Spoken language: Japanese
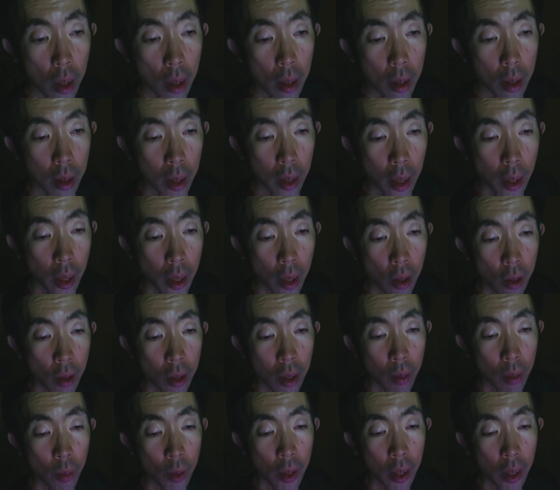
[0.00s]
なんでこんな
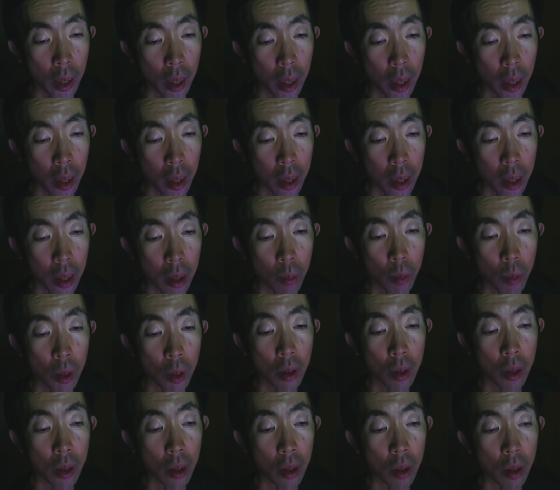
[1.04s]
ものがはっきり見えるん
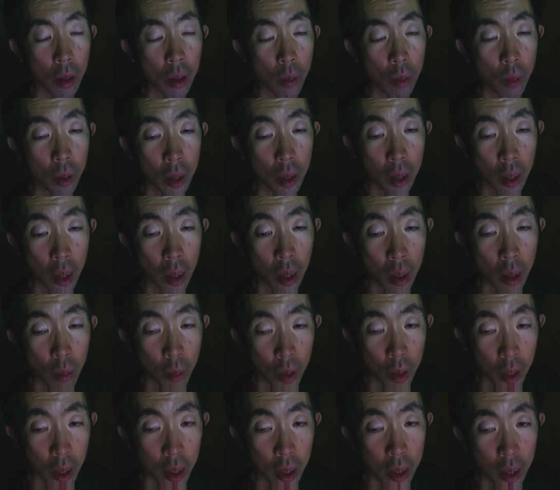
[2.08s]
だろうと思って、ま
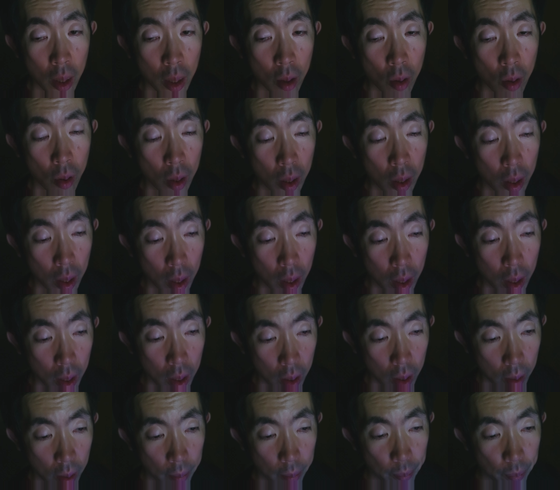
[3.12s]
たスタッフに言ったんです
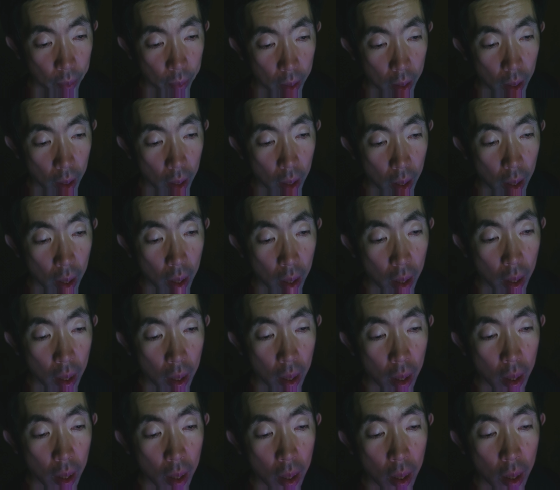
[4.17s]
よ。
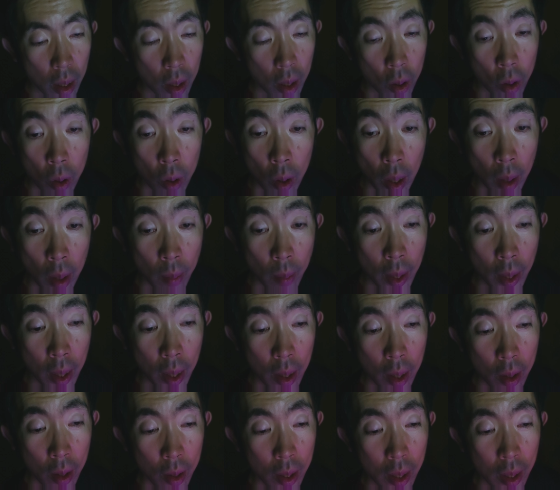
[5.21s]
俺今、
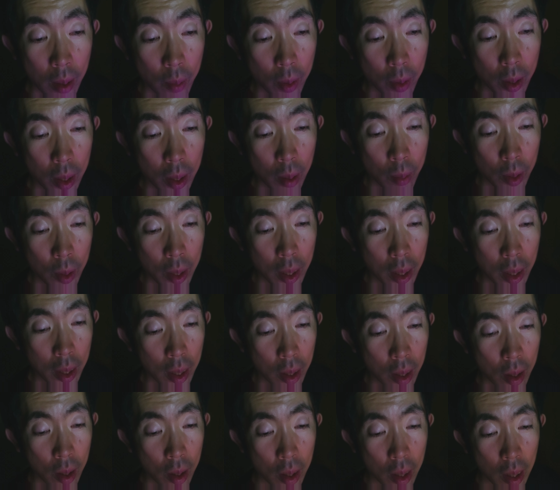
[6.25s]
こんなものが見えたんだよ。
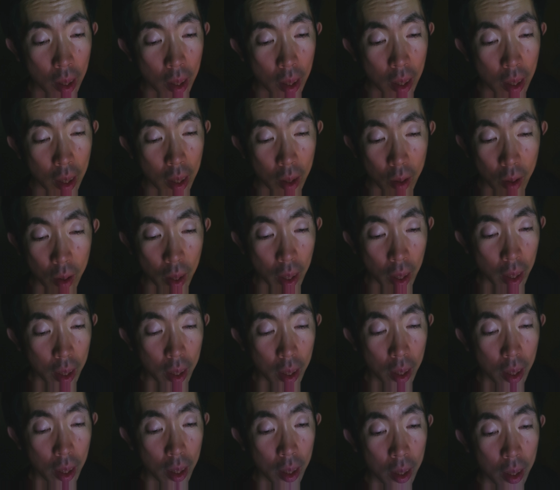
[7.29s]
これ明
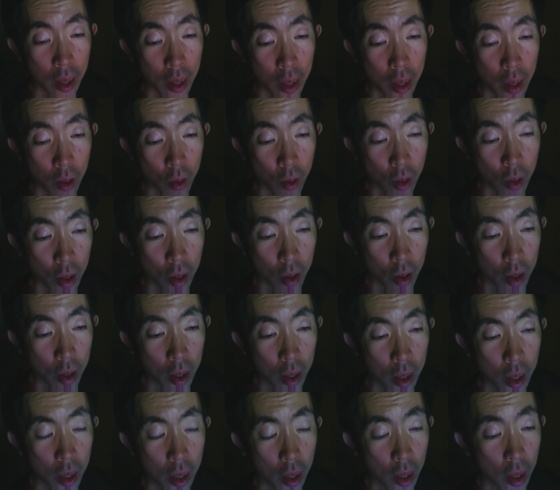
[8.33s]
らかに学園と
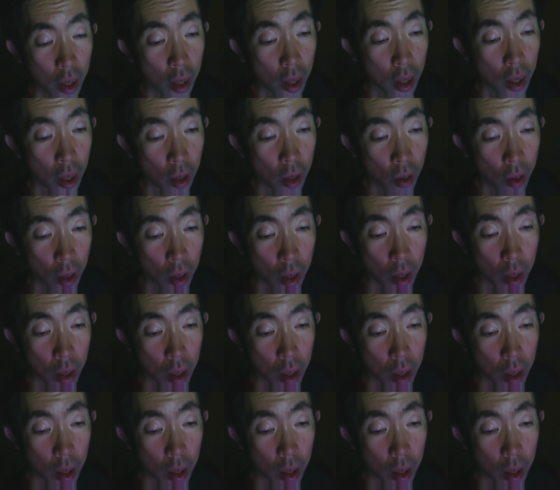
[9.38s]
DJ 席なんだけどね。